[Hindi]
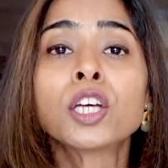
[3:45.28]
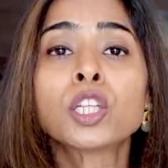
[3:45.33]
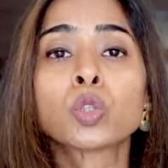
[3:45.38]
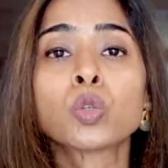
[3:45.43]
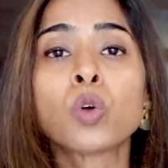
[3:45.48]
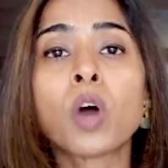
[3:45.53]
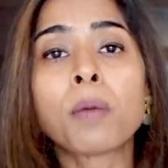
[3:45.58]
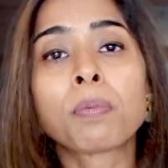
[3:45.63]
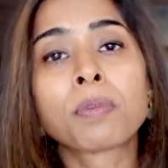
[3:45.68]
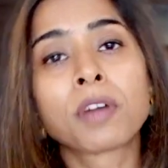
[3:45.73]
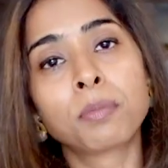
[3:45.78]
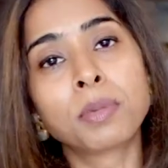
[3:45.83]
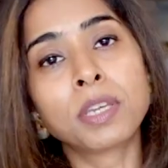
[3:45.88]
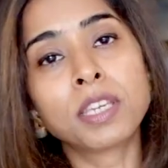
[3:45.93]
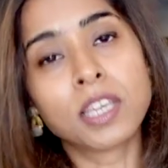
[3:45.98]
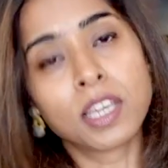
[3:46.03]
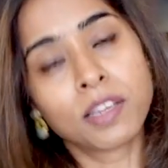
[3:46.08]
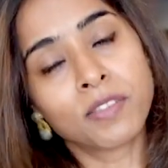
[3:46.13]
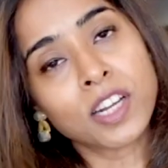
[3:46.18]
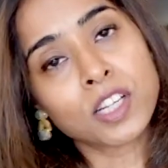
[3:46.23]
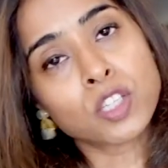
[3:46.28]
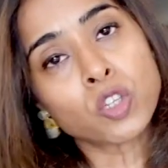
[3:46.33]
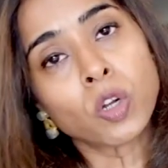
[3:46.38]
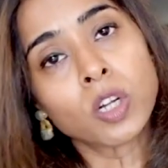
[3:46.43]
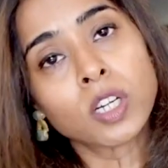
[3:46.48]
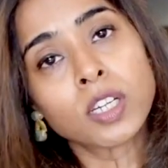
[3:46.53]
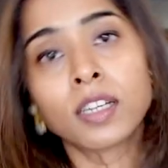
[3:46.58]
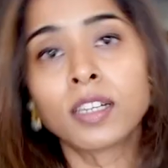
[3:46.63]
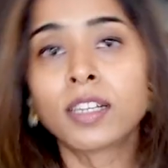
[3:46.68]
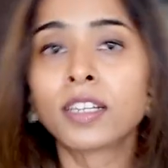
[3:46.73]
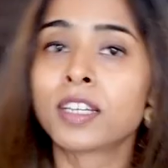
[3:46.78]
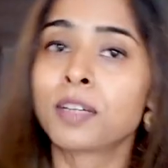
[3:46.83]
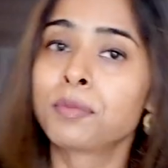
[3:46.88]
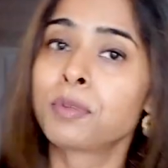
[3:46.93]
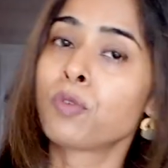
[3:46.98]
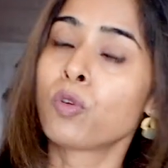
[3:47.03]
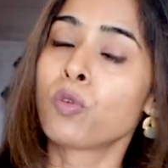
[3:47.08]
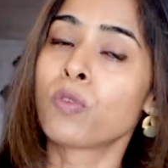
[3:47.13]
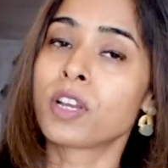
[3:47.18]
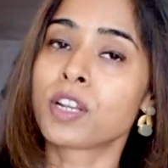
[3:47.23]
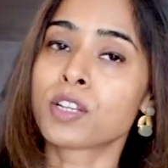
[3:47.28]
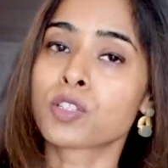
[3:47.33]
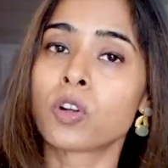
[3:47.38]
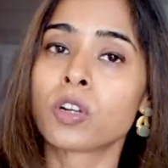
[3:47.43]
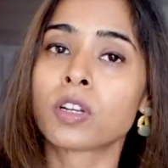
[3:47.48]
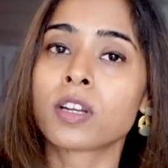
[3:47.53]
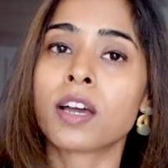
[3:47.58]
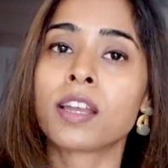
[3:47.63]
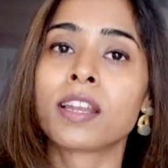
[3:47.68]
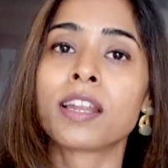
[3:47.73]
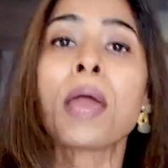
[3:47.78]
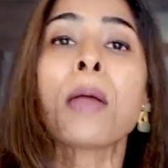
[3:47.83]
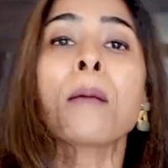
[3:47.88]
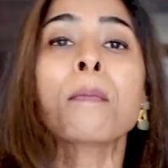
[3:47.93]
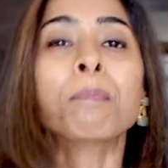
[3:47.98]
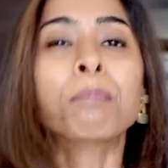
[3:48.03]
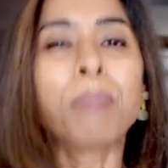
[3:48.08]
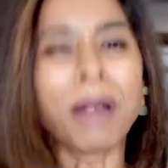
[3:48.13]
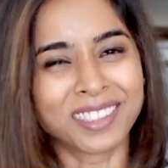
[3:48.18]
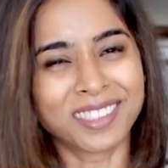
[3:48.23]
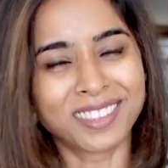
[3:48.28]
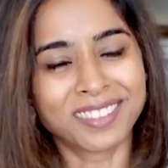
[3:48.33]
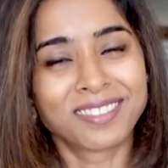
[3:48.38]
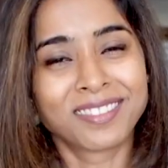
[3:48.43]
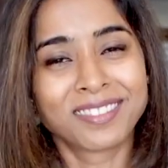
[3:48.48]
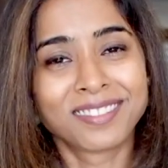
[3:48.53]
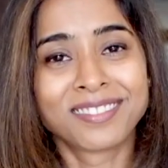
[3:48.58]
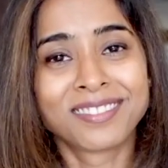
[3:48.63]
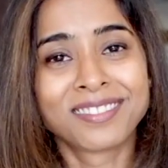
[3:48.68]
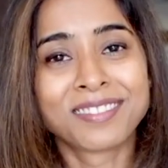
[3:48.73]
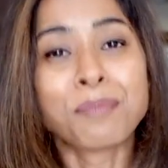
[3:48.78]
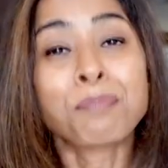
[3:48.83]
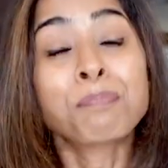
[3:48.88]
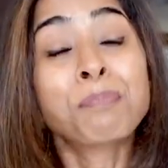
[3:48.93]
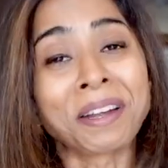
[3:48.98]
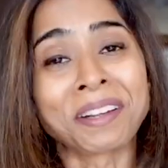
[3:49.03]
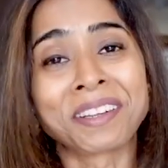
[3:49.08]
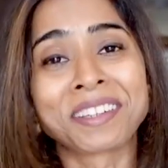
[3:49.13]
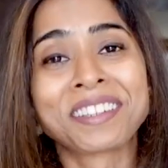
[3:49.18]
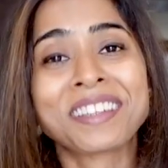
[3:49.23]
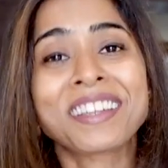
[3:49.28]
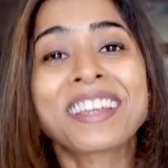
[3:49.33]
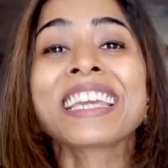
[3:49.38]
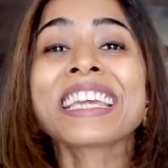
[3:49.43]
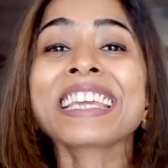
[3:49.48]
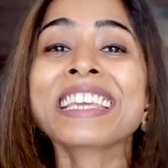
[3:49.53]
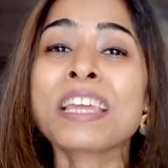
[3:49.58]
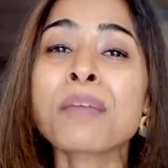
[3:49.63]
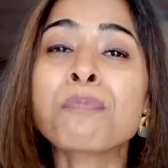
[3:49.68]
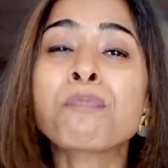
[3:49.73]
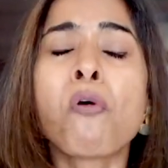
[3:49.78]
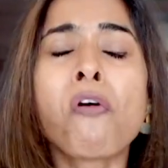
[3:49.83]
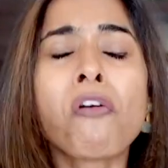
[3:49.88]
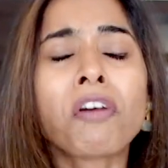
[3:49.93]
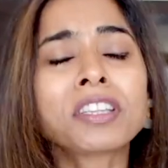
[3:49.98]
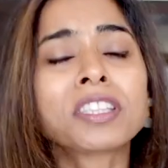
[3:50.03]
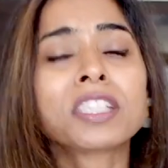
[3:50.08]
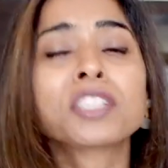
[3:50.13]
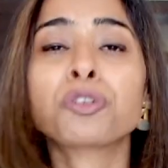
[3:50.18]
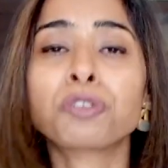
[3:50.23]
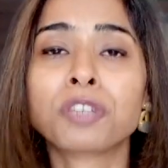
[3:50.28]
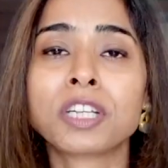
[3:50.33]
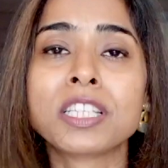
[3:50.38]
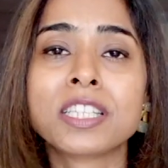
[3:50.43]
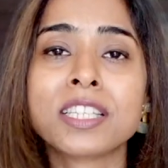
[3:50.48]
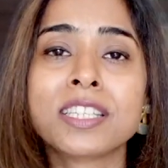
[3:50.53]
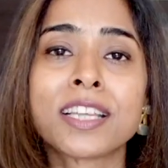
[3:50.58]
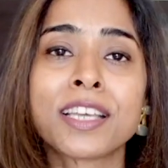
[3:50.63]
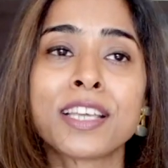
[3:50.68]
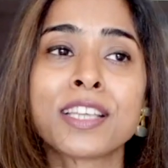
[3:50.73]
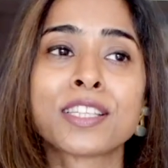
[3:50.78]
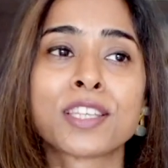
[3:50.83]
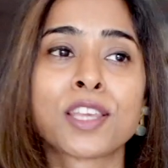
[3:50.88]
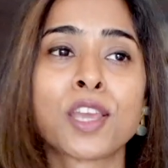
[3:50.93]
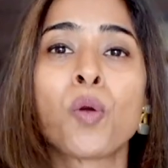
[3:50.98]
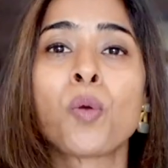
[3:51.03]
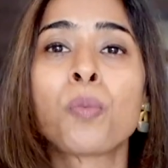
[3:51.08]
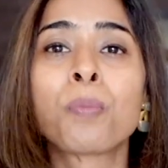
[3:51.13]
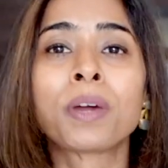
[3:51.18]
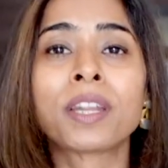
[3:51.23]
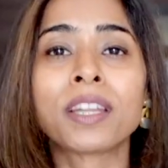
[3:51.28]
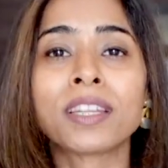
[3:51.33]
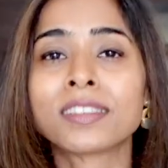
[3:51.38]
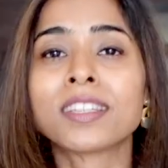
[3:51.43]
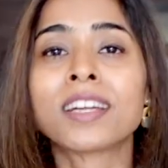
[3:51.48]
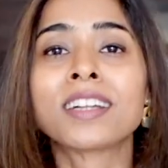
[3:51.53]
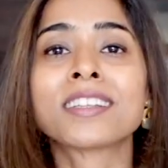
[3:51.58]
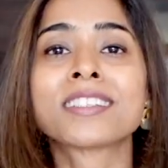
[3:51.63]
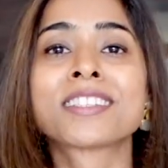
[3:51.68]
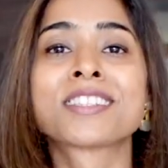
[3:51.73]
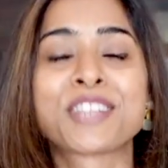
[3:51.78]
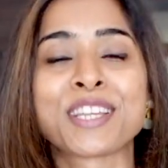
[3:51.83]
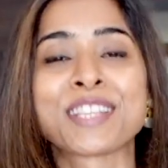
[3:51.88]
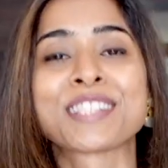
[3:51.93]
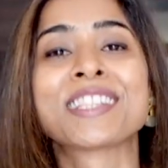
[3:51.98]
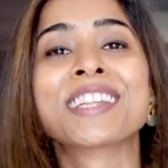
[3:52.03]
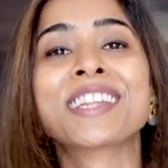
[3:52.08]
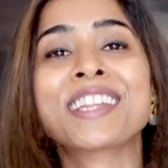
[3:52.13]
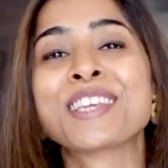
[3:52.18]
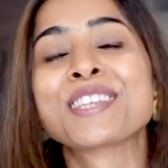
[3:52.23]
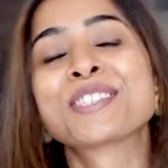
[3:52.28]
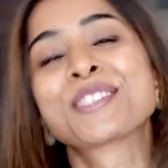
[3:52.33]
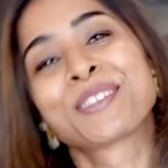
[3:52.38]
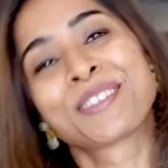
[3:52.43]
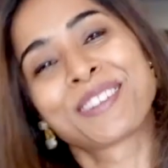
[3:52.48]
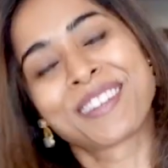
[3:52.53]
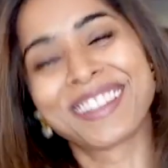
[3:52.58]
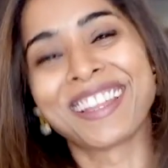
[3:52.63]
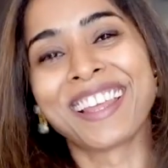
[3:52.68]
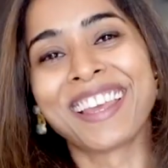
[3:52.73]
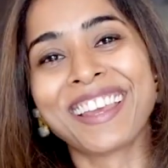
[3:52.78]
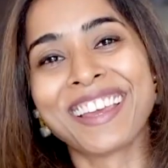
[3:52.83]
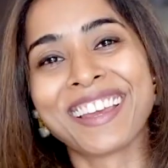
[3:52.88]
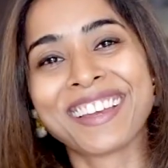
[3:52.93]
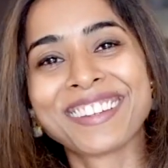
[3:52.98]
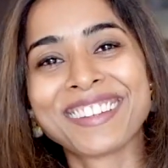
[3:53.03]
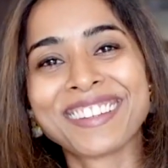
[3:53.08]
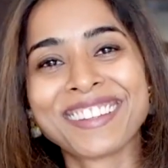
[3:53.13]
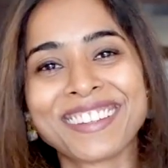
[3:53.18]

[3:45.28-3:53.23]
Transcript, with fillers: तो आप कभी ये वाला सॉल्ट खा लें कभी वो वाला सॉल्ट खा लें बट बट ये बहुत ही छोटी चीज़ है इसके ऊपर इतना स्ट्रेस लेने की ज़रूरत नहीं है